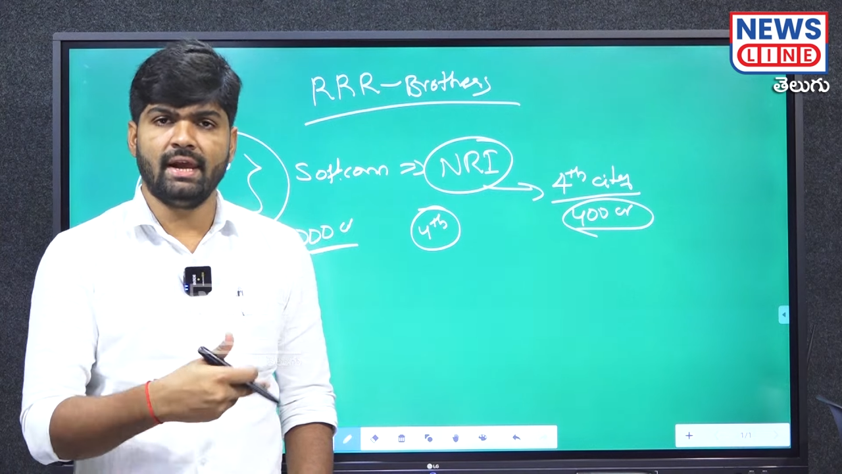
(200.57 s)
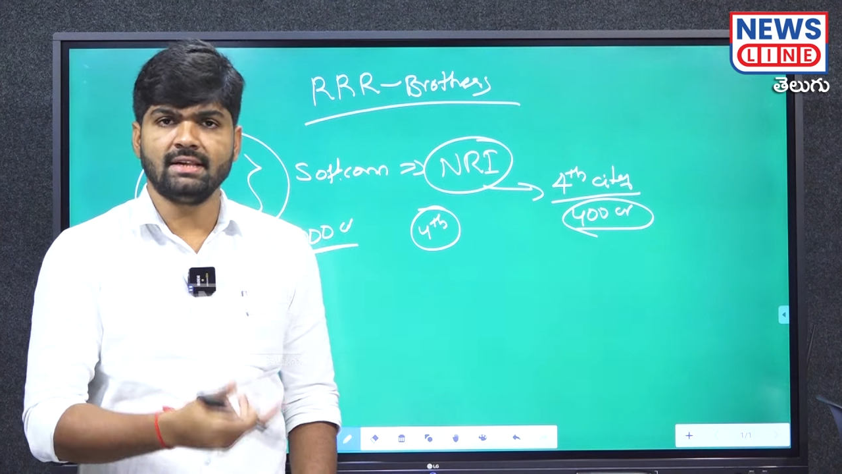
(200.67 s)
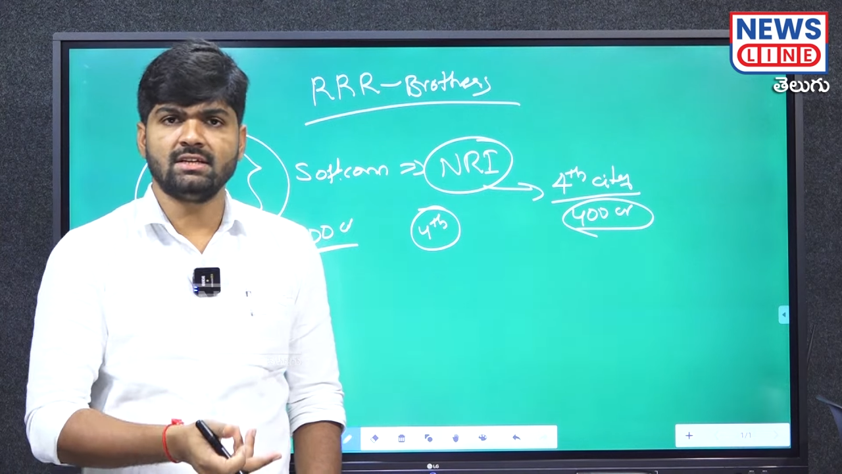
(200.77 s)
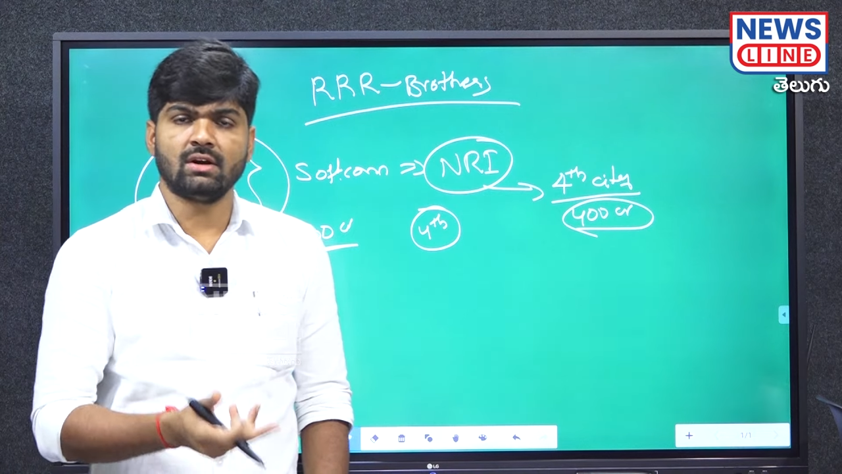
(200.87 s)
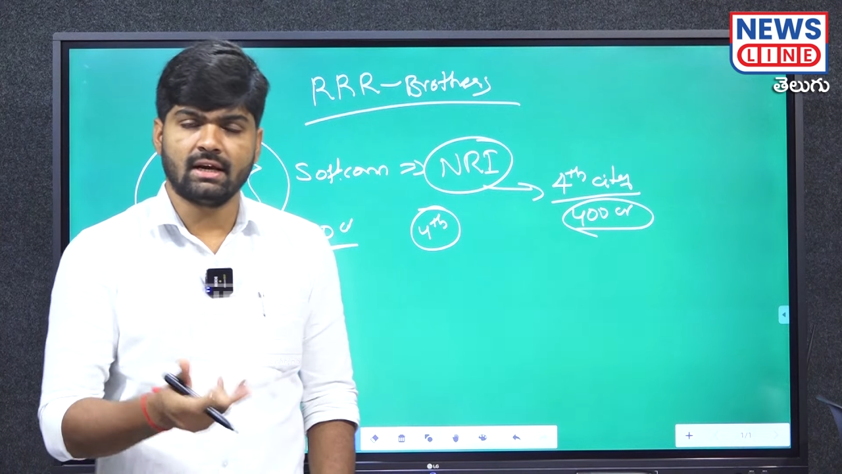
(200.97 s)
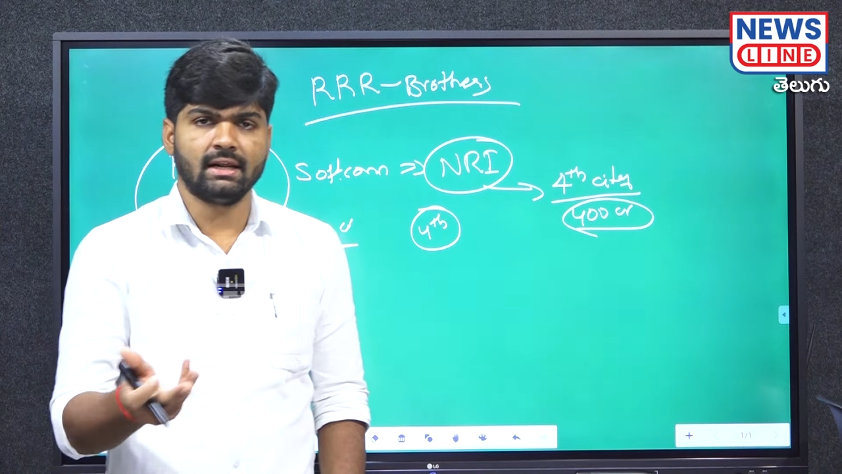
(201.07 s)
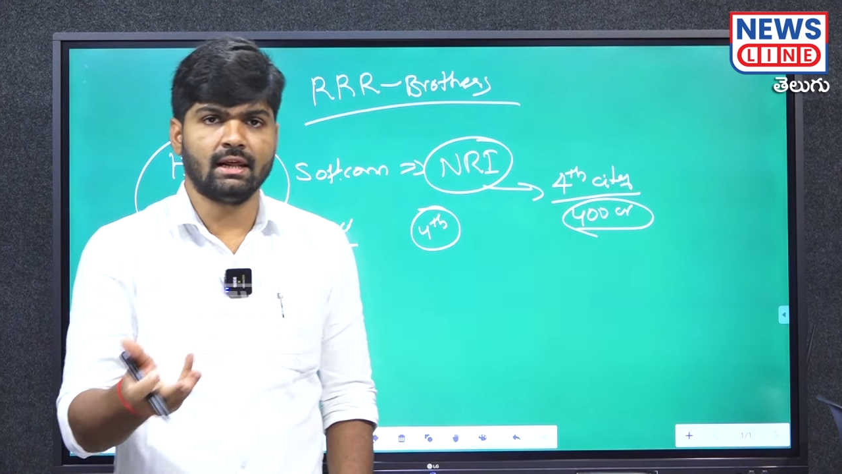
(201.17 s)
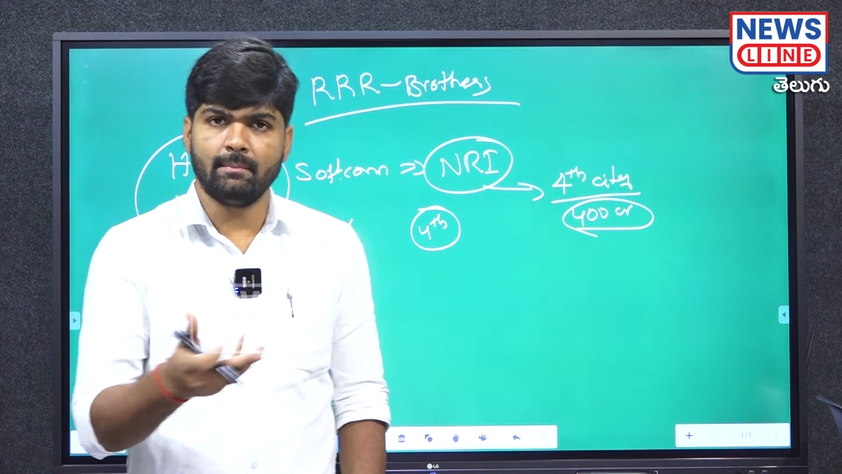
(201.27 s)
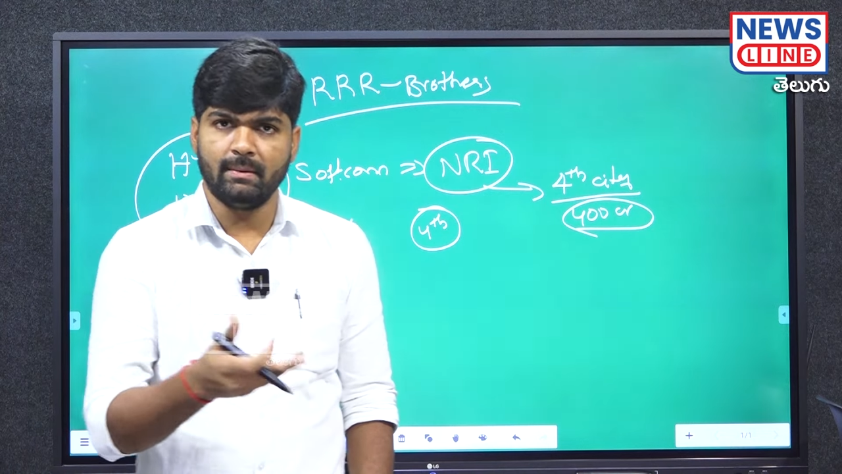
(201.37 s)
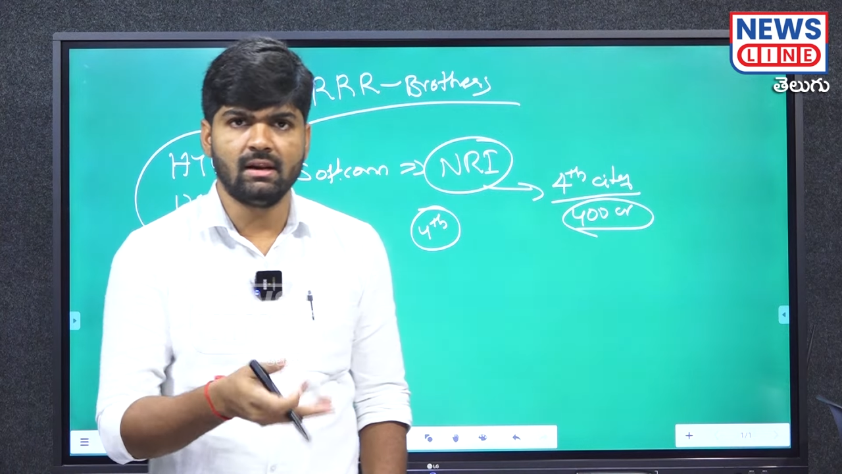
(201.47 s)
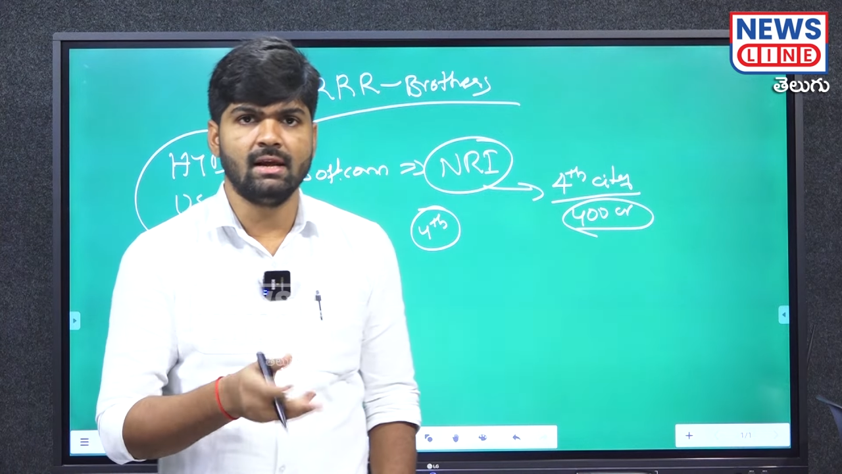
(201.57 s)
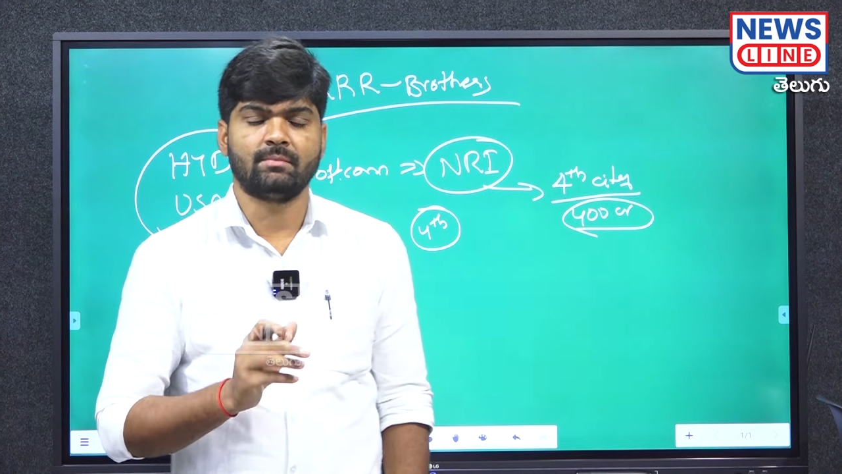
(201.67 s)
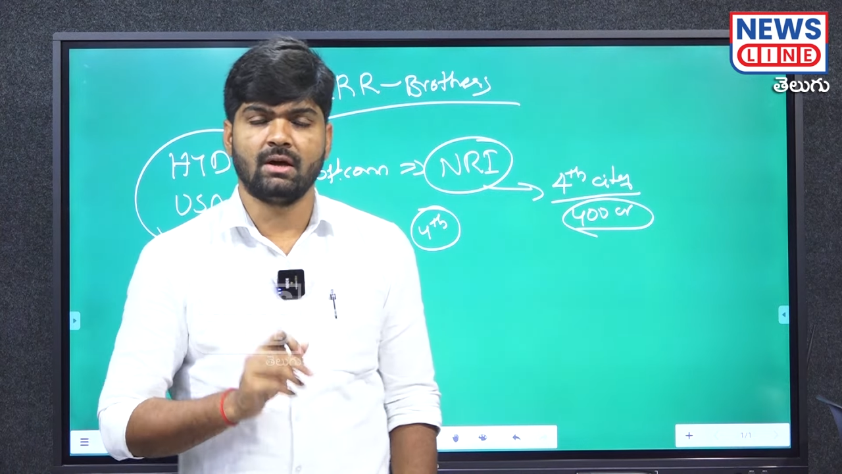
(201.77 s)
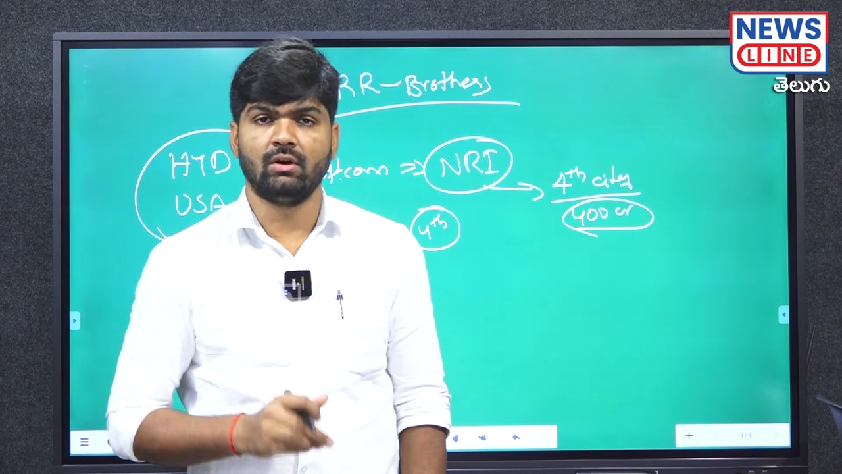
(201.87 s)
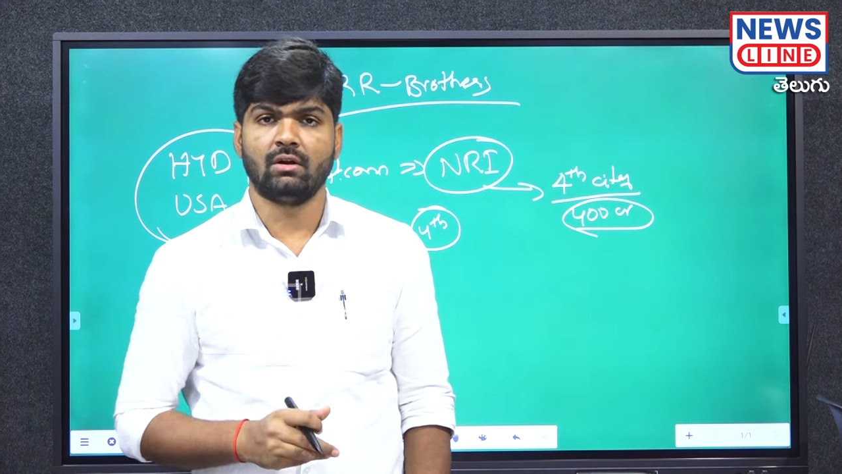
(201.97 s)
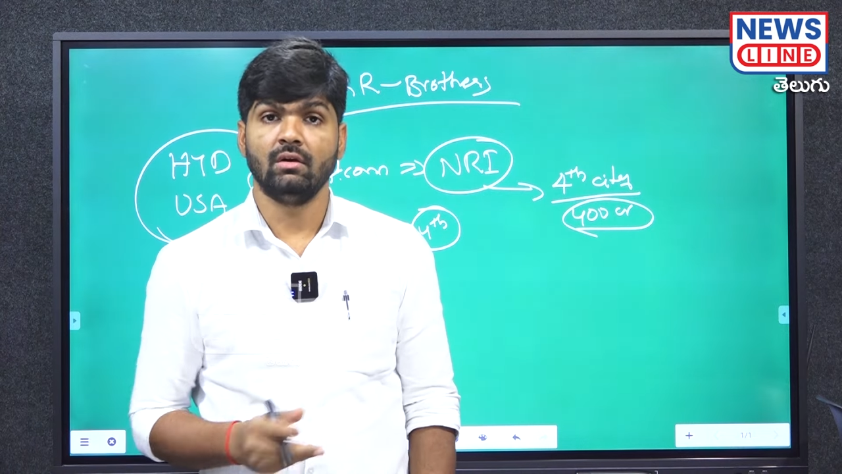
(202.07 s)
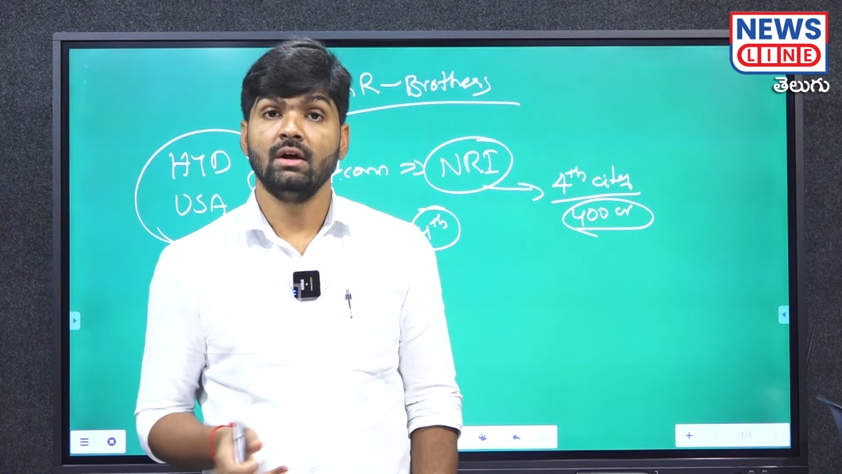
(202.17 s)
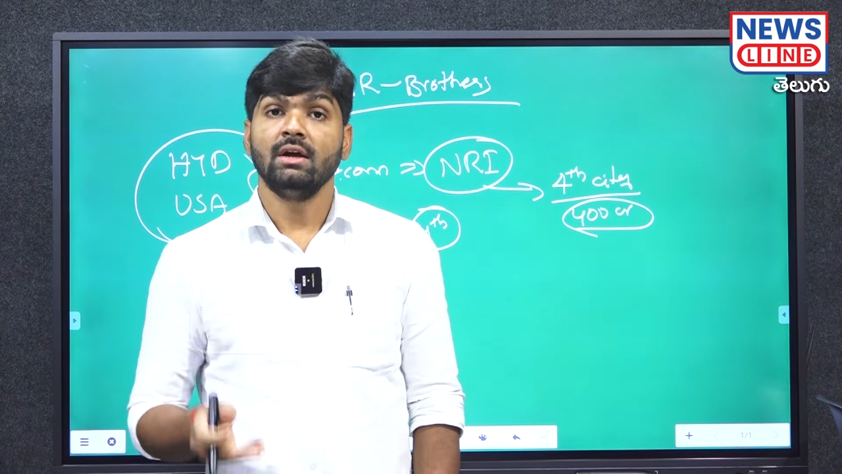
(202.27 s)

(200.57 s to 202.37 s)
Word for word: ఏ సిటో రకరకాల పేర్లు చెప్తా ఉన్నారు